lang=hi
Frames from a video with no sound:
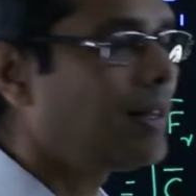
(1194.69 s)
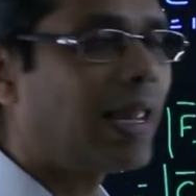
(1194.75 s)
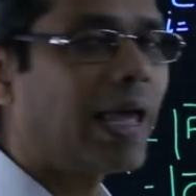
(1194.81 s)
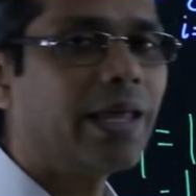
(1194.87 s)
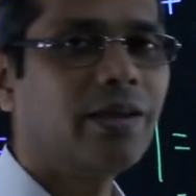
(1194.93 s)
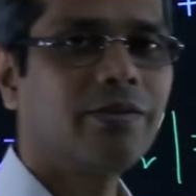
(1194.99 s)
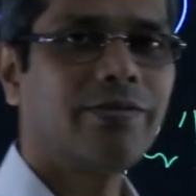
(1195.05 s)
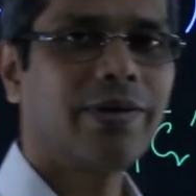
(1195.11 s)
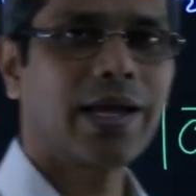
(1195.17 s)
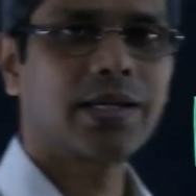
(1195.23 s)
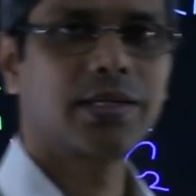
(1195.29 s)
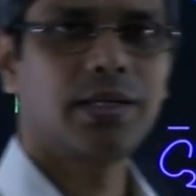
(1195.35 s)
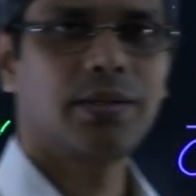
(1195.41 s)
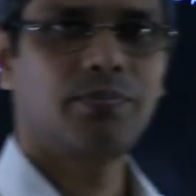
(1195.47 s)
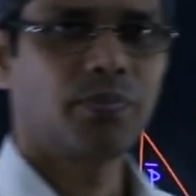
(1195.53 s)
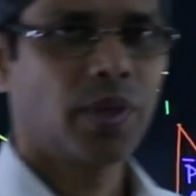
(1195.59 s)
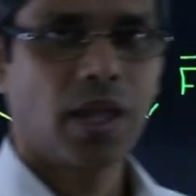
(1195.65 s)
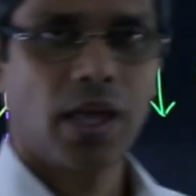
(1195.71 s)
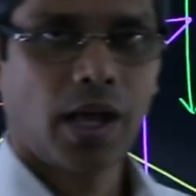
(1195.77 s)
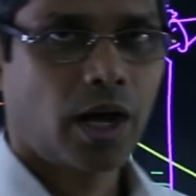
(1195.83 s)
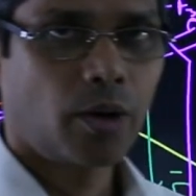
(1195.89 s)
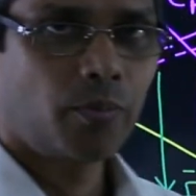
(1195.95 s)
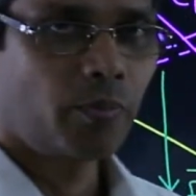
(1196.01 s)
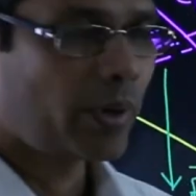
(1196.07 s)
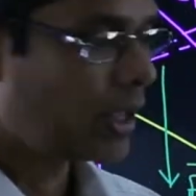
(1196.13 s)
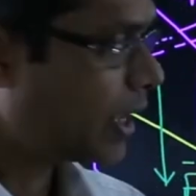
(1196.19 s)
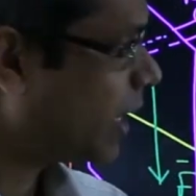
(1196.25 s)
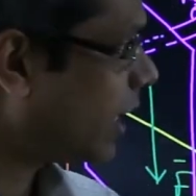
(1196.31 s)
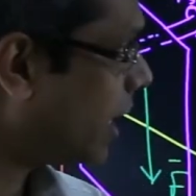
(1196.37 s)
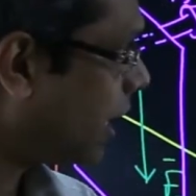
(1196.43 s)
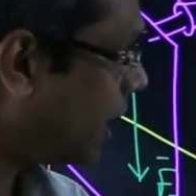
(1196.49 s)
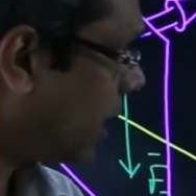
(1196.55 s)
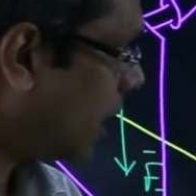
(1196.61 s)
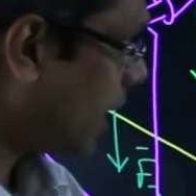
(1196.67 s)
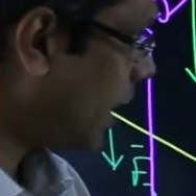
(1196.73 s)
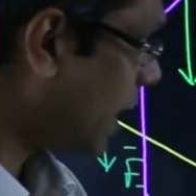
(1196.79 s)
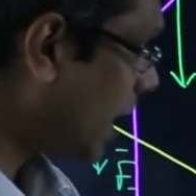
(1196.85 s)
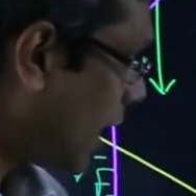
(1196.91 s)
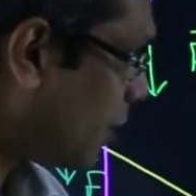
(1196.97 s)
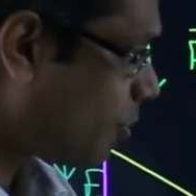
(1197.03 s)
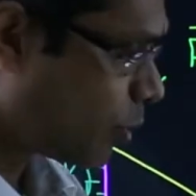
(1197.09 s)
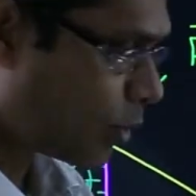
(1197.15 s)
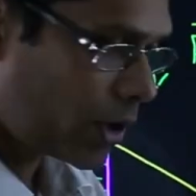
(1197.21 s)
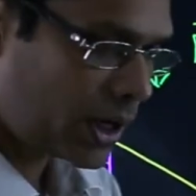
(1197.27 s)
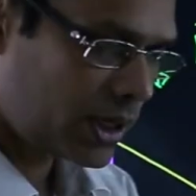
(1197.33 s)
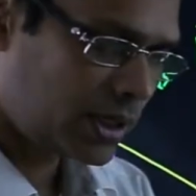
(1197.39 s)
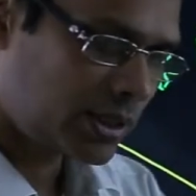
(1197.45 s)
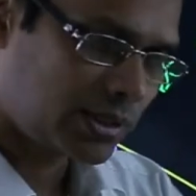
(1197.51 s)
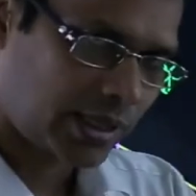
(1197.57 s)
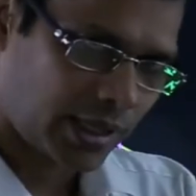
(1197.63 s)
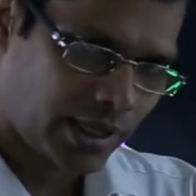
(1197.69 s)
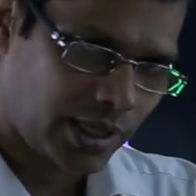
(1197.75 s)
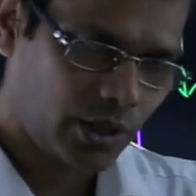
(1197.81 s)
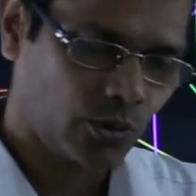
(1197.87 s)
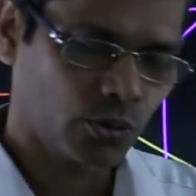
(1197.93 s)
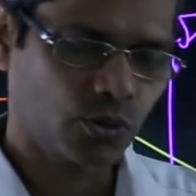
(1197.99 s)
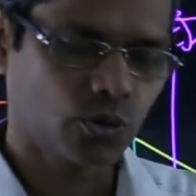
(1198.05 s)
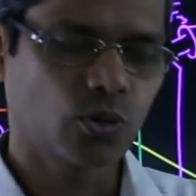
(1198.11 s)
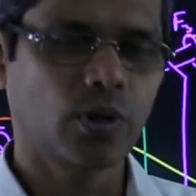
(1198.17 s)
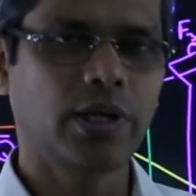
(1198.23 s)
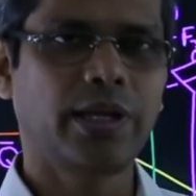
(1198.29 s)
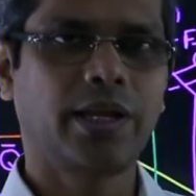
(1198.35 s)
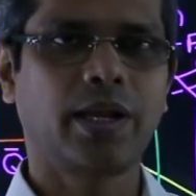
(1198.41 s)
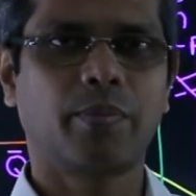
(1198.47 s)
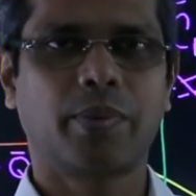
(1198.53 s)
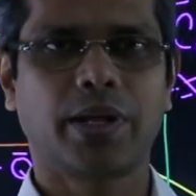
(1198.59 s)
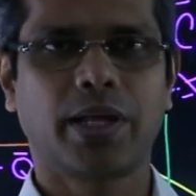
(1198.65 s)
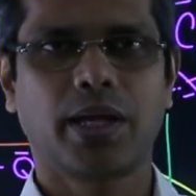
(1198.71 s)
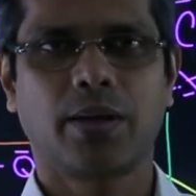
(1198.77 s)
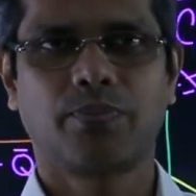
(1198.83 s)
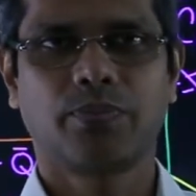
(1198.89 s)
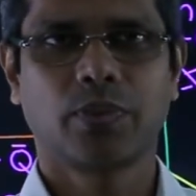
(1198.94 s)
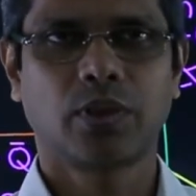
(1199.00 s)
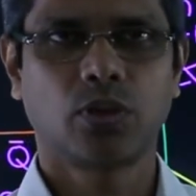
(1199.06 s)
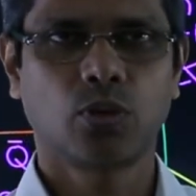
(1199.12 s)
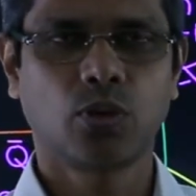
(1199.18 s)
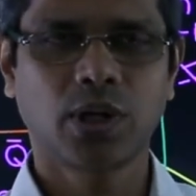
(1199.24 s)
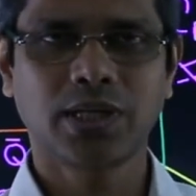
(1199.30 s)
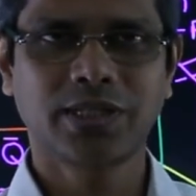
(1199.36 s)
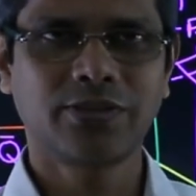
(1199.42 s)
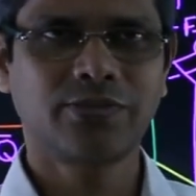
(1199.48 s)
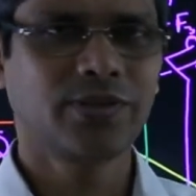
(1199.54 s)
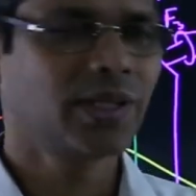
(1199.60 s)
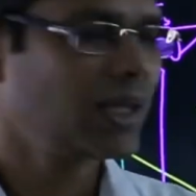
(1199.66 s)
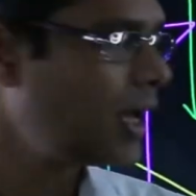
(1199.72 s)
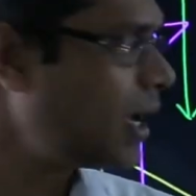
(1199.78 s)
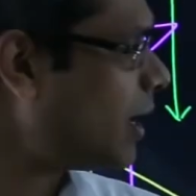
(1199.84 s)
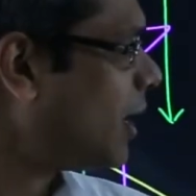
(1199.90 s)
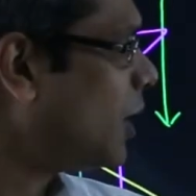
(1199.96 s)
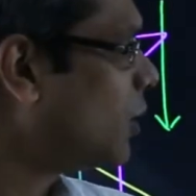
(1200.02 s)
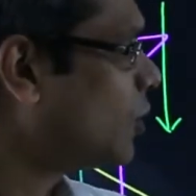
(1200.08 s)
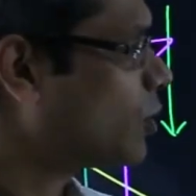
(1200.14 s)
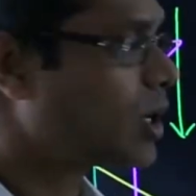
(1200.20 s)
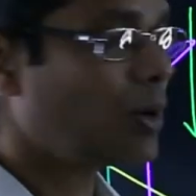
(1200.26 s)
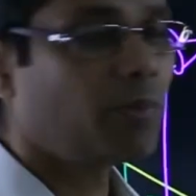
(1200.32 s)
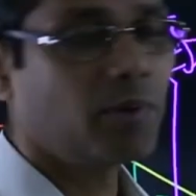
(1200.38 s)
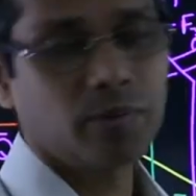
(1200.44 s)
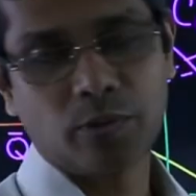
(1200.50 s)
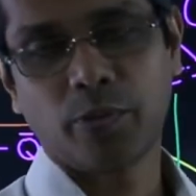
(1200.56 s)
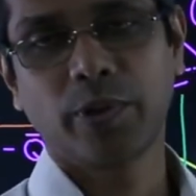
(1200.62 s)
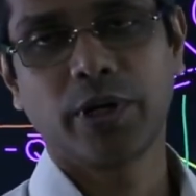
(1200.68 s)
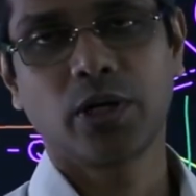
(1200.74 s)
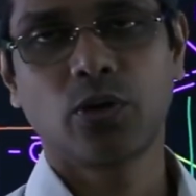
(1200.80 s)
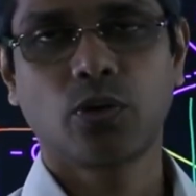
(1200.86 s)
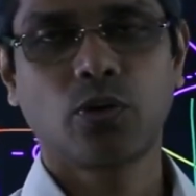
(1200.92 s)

लाइन ऑफ एक्शन हम ए पॉइंट से ही उसको लेना पड़ेगा थोड़ा शिफ्ट किया तो कपल मोमेंट